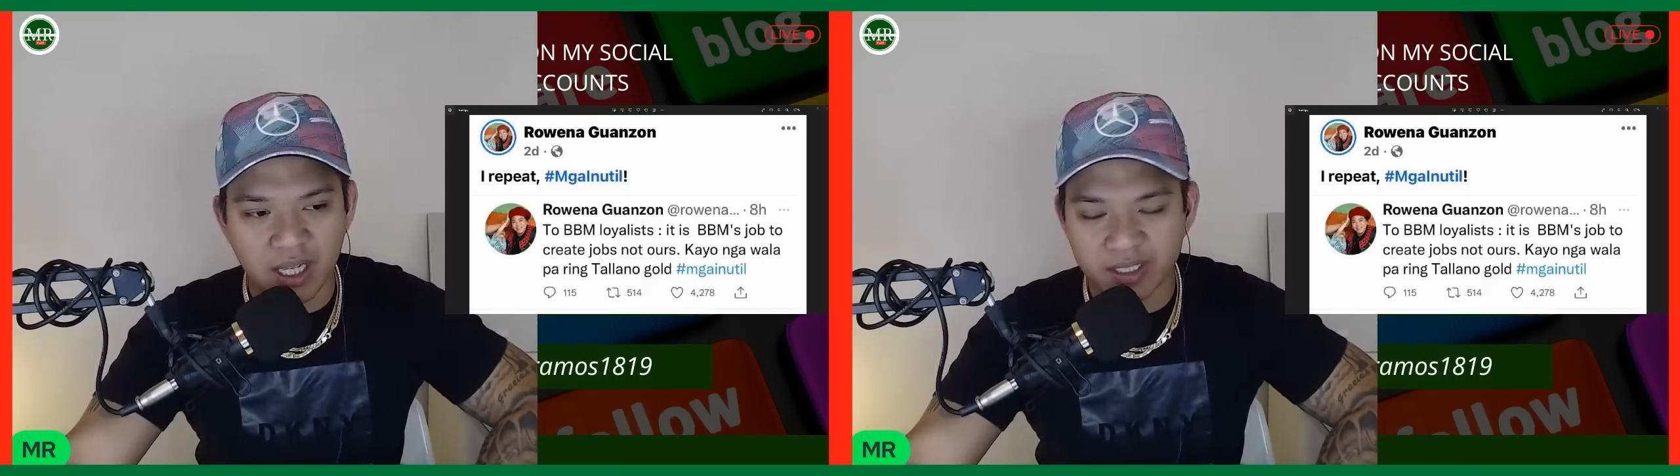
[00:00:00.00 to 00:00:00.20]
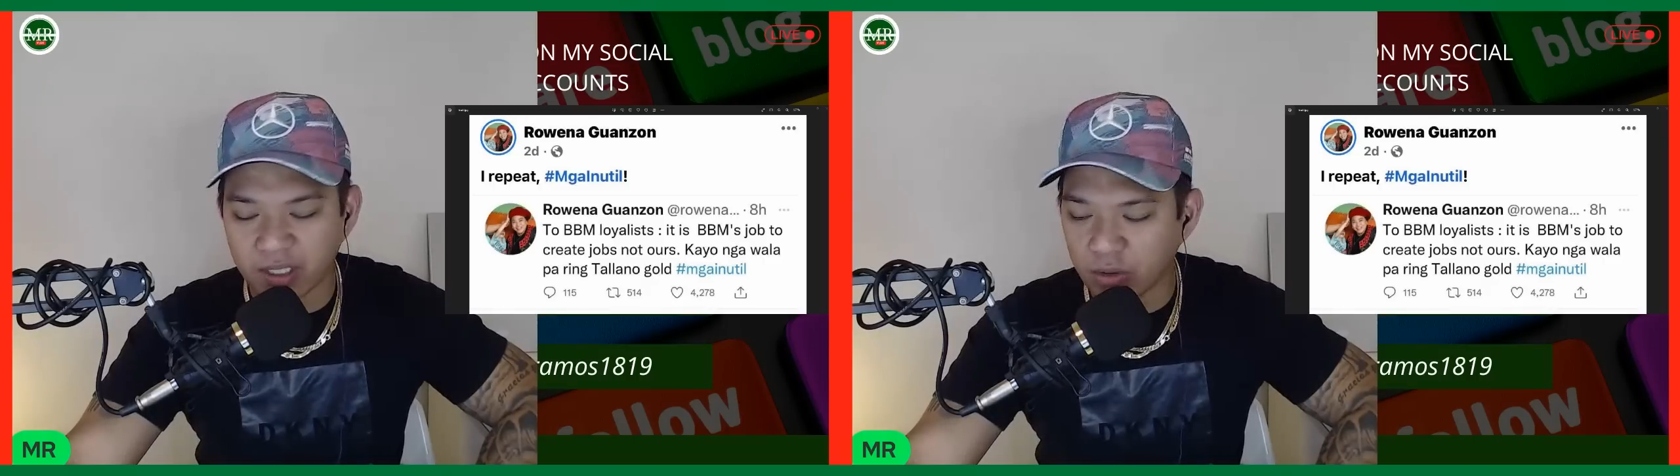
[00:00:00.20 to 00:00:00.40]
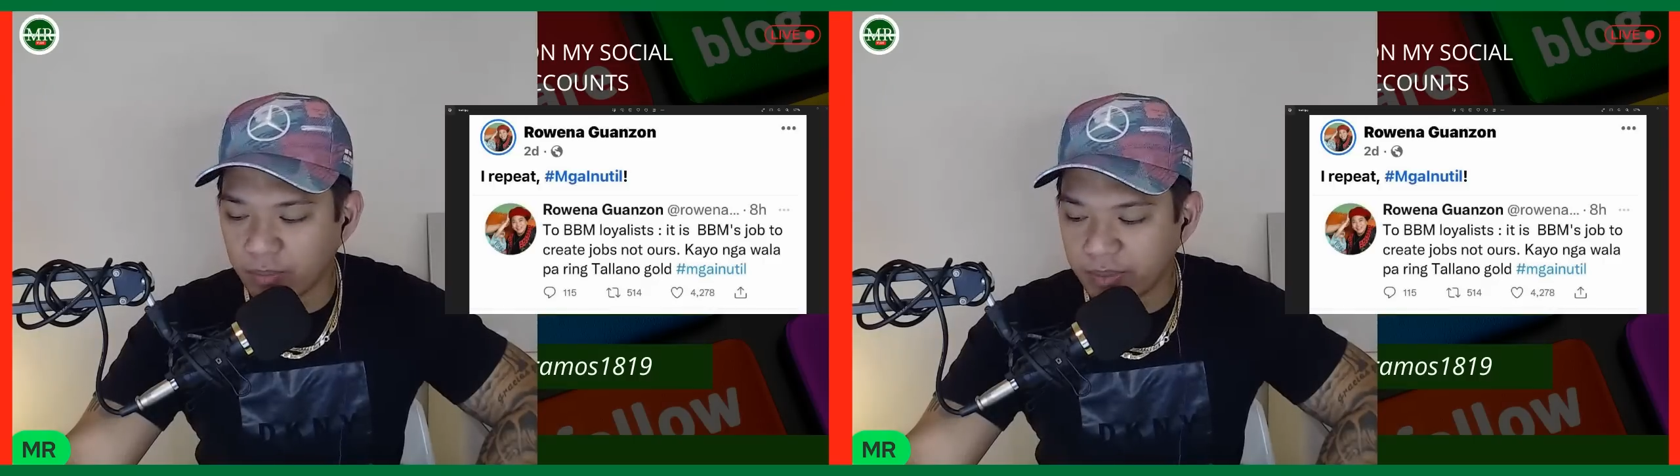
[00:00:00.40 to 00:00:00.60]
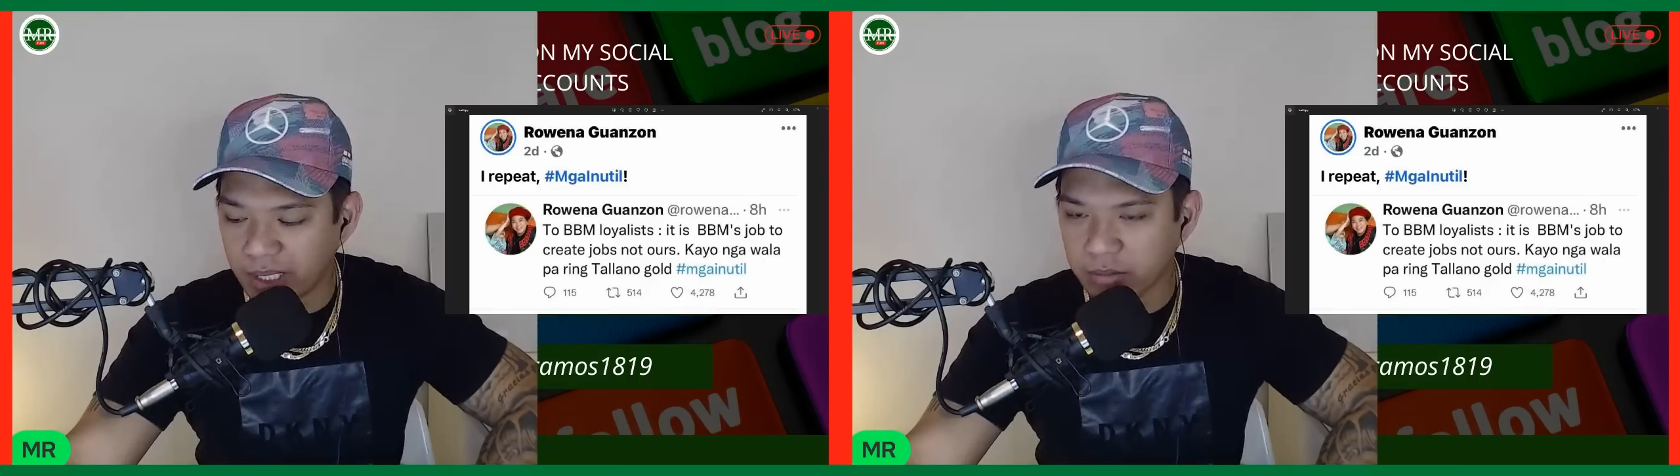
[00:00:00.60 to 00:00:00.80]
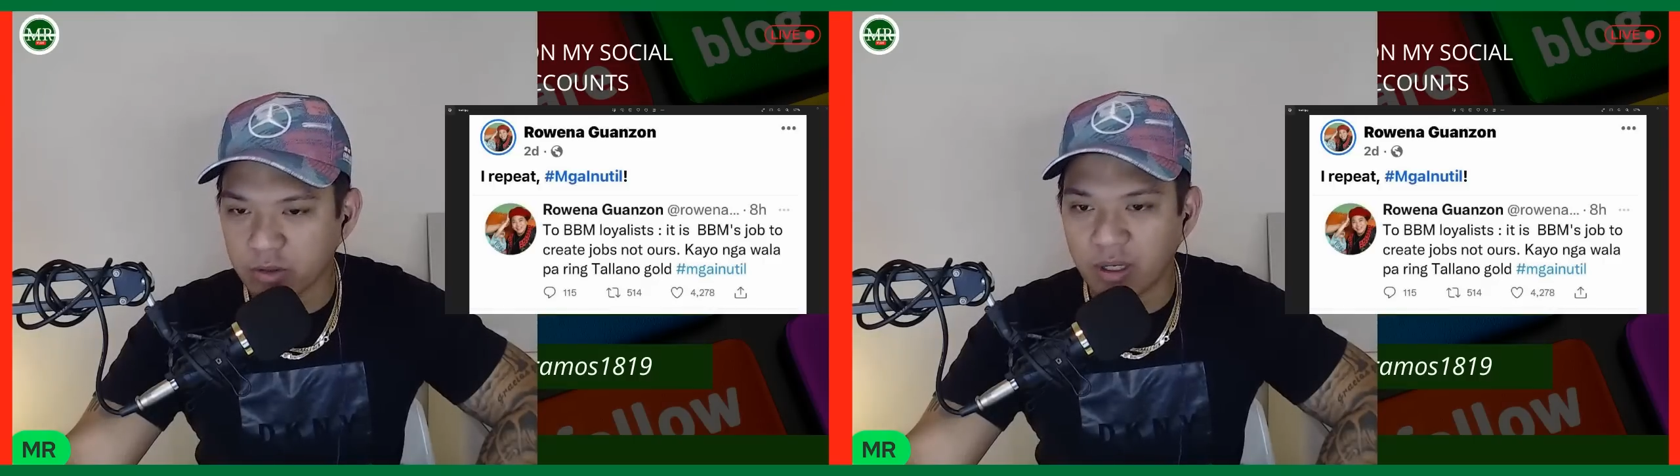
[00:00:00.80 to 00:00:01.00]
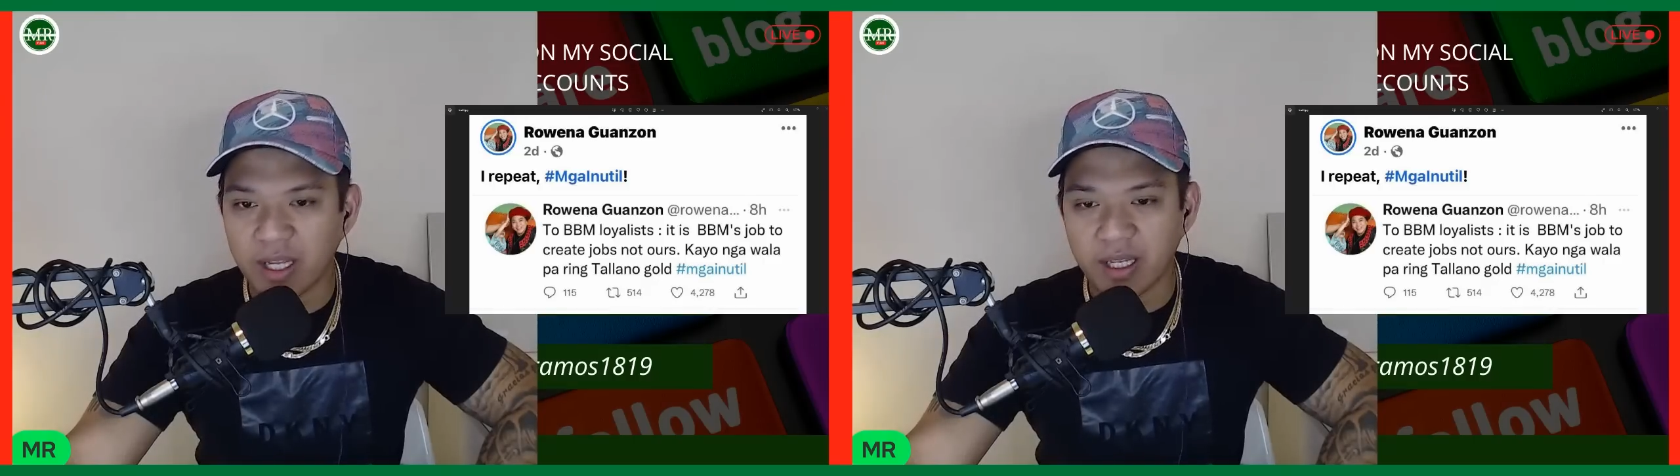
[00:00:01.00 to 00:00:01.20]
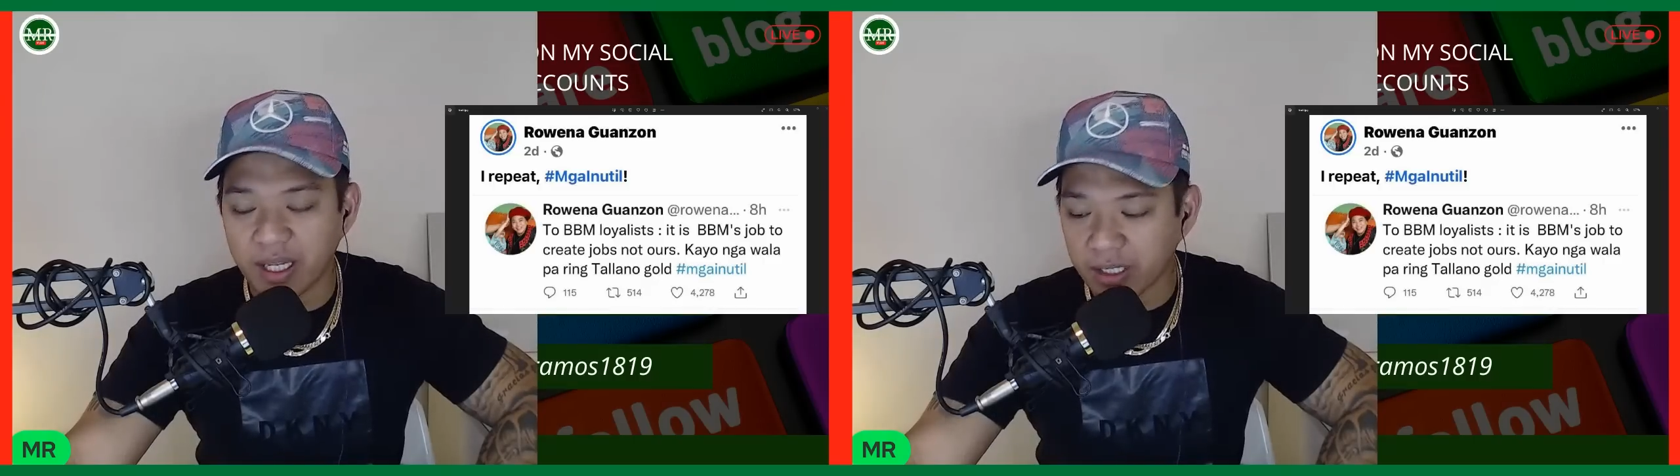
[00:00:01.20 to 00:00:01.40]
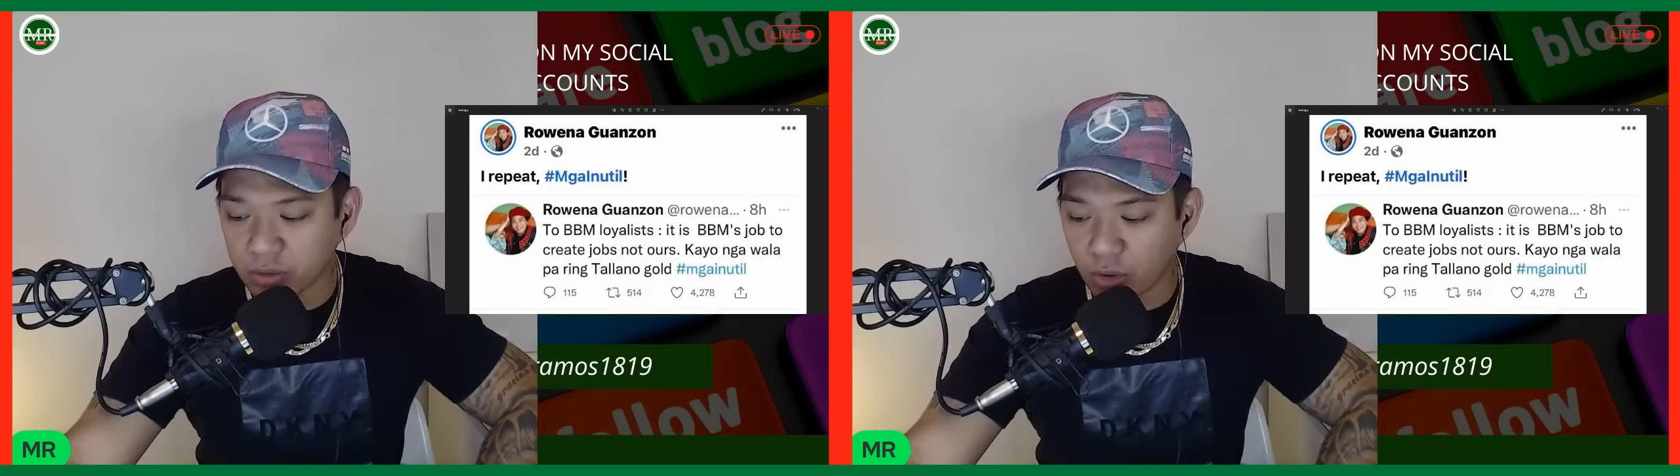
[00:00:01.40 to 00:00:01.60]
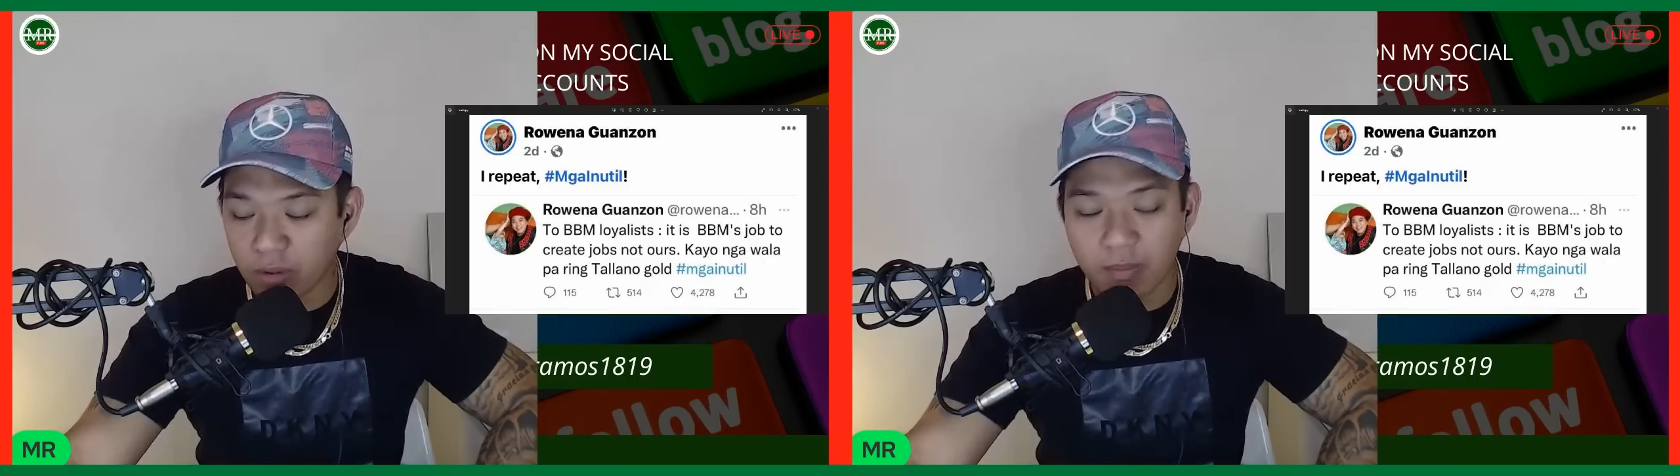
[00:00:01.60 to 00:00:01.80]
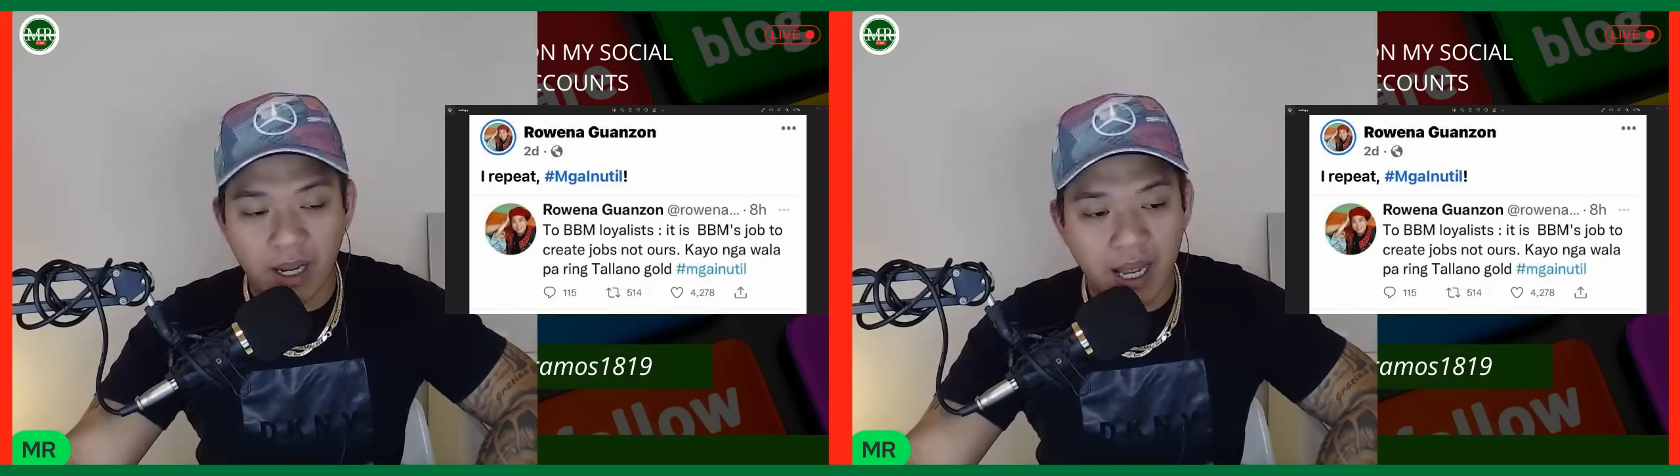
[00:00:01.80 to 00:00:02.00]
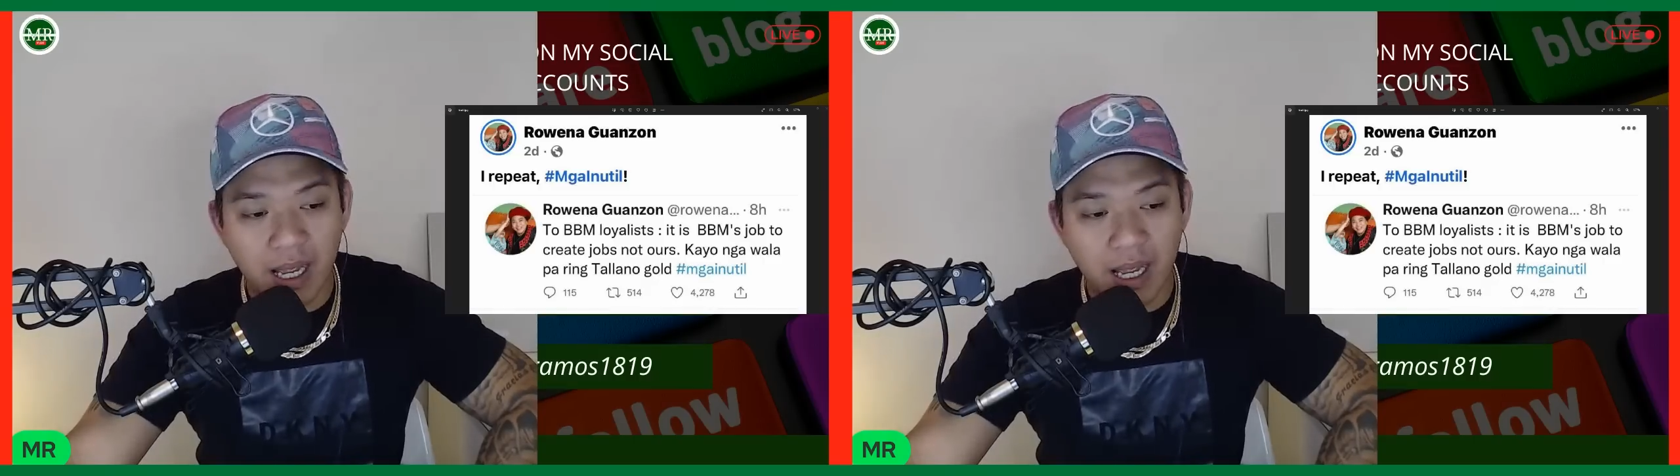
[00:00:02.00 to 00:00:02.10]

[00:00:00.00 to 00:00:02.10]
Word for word: ating gobyerno ay itong mga